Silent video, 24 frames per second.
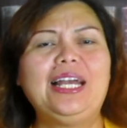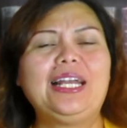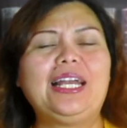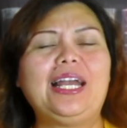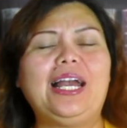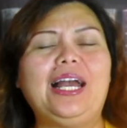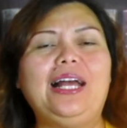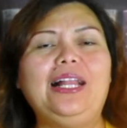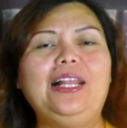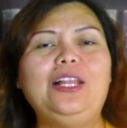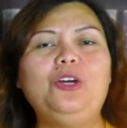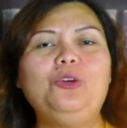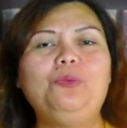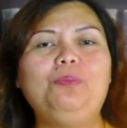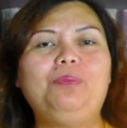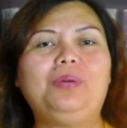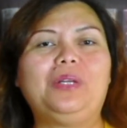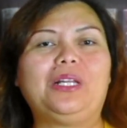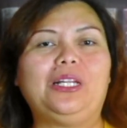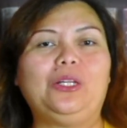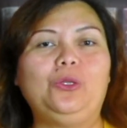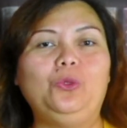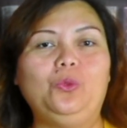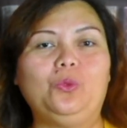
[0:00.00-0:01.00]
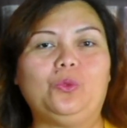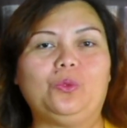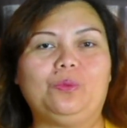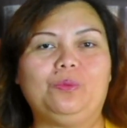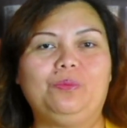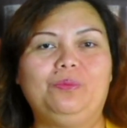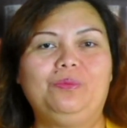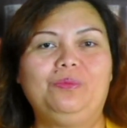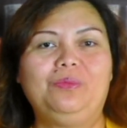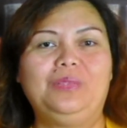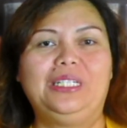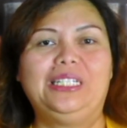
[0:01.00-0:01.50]
Kalau perlu,
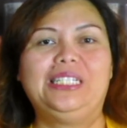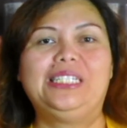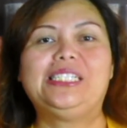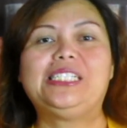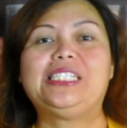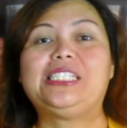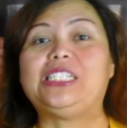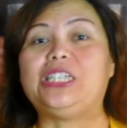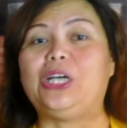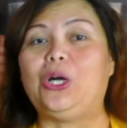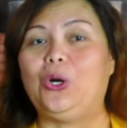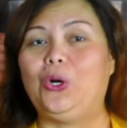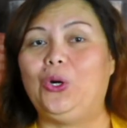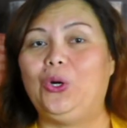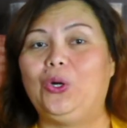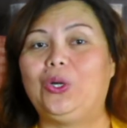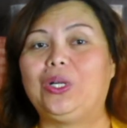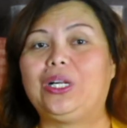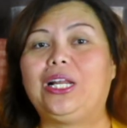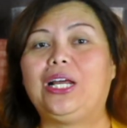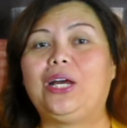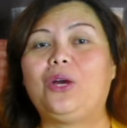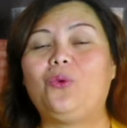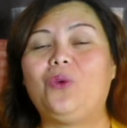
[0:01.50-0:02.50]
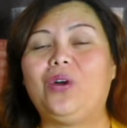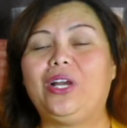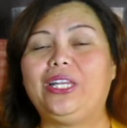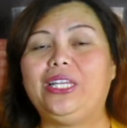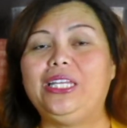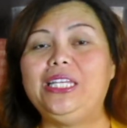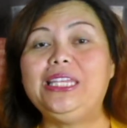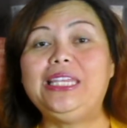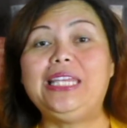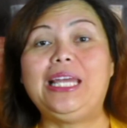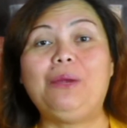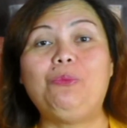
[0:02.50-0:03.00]
seorang
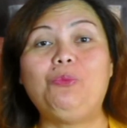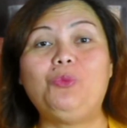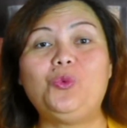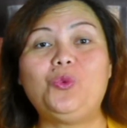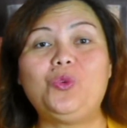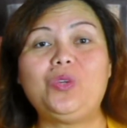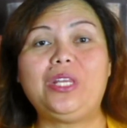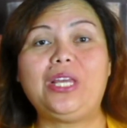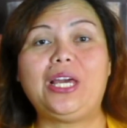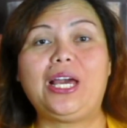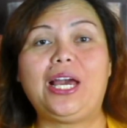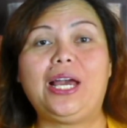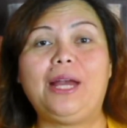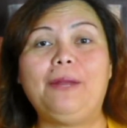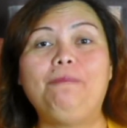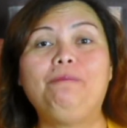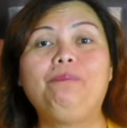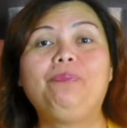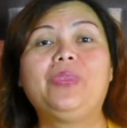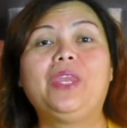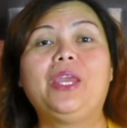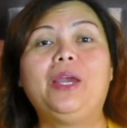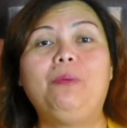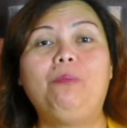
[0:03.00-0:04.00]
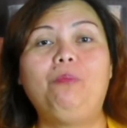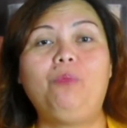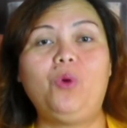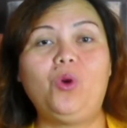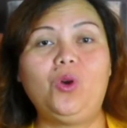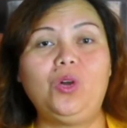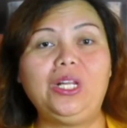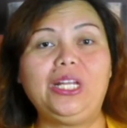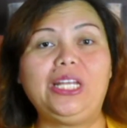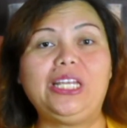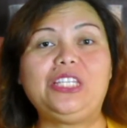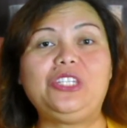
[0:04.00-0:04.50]
wanita muda
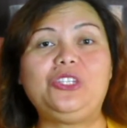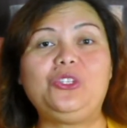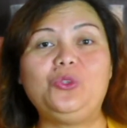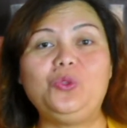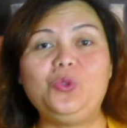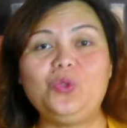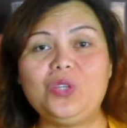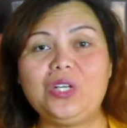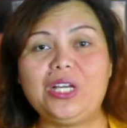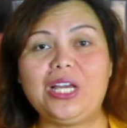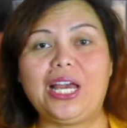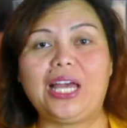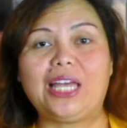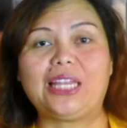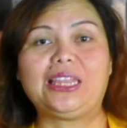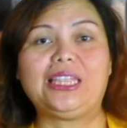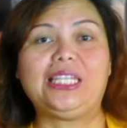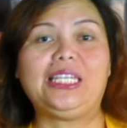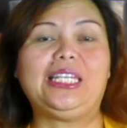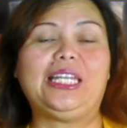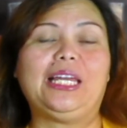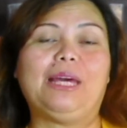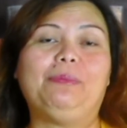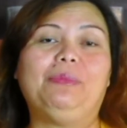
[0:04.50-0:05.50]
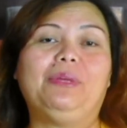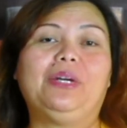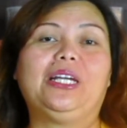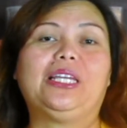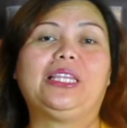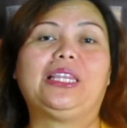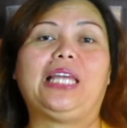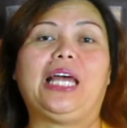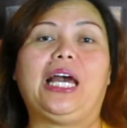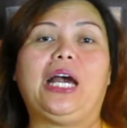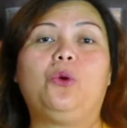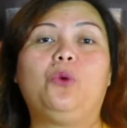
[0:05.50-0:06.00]
boleh juga tidak
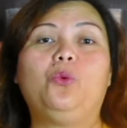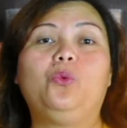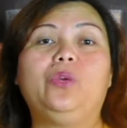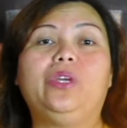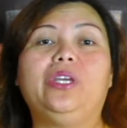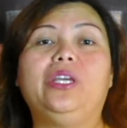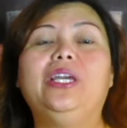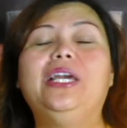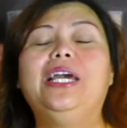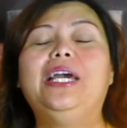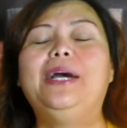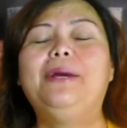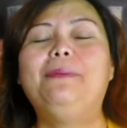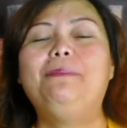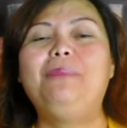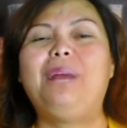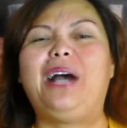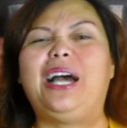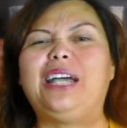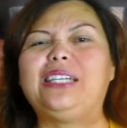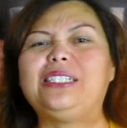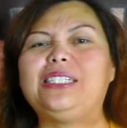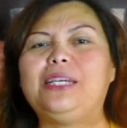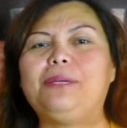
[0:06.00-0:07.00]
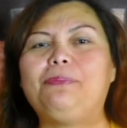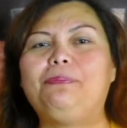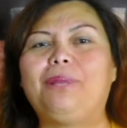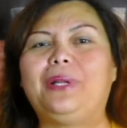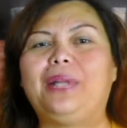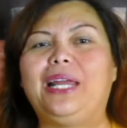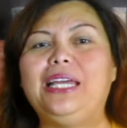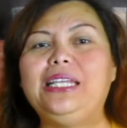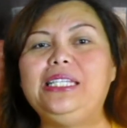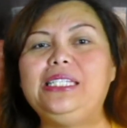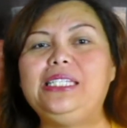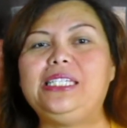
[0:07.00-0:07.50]
mengetahui bahasa
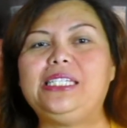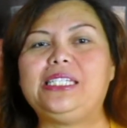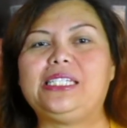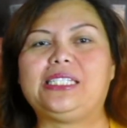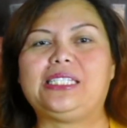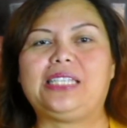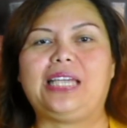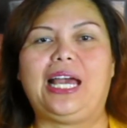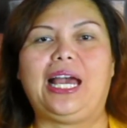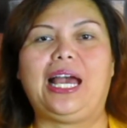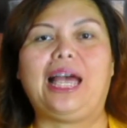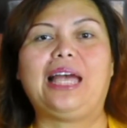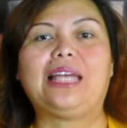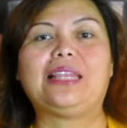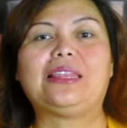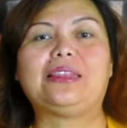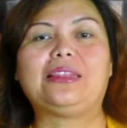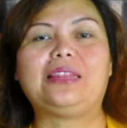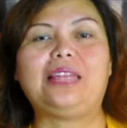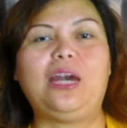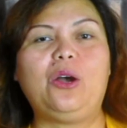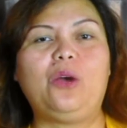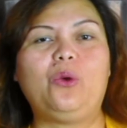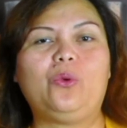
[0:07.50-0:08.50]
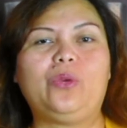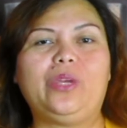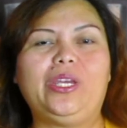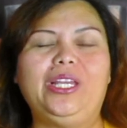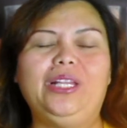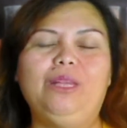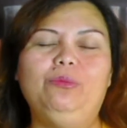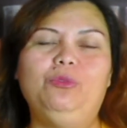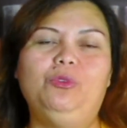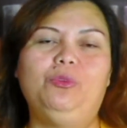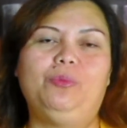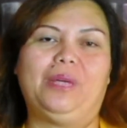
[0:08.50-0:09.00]
Prancis atau
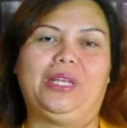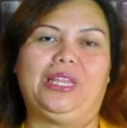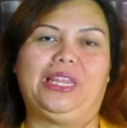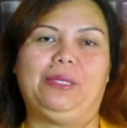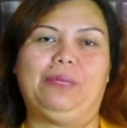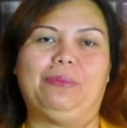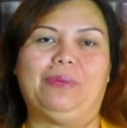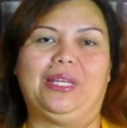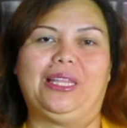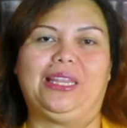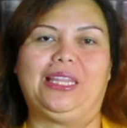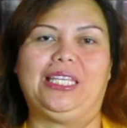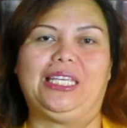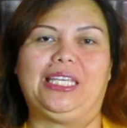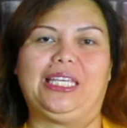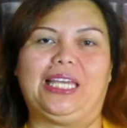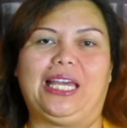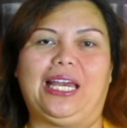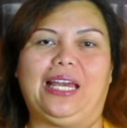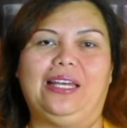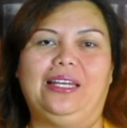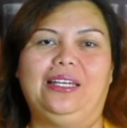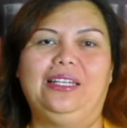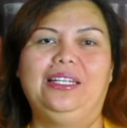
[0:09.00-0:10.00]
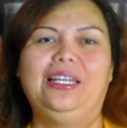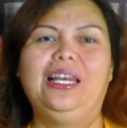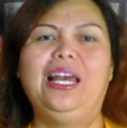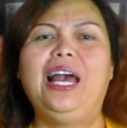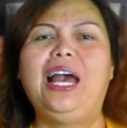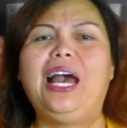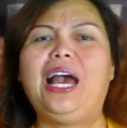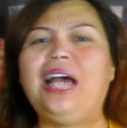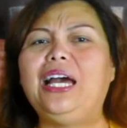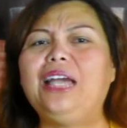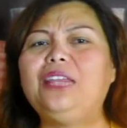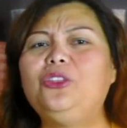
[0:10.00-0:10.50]
ilmu matematika,
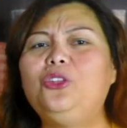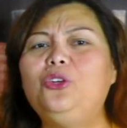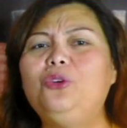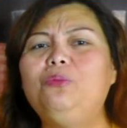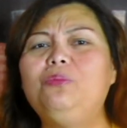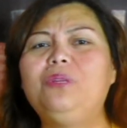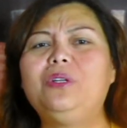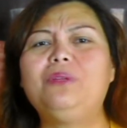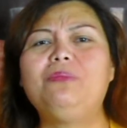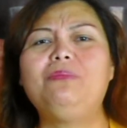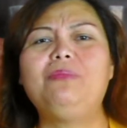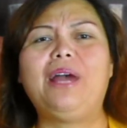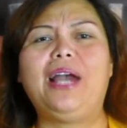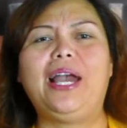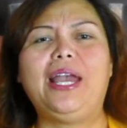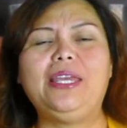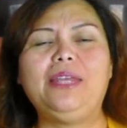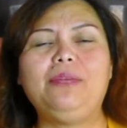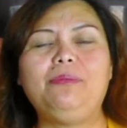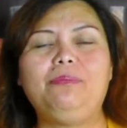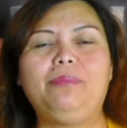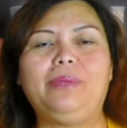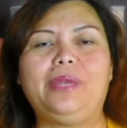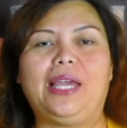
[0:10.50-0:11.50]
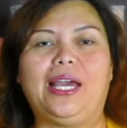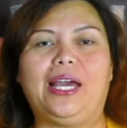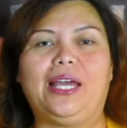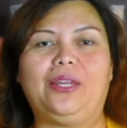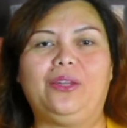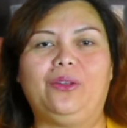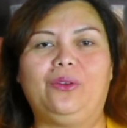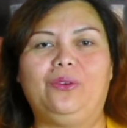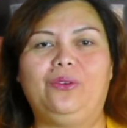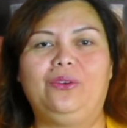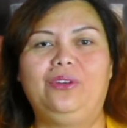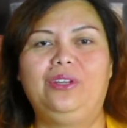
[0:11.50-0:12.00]
atau bermain
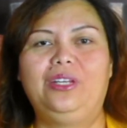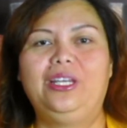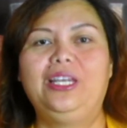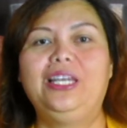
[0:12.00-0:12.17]
piano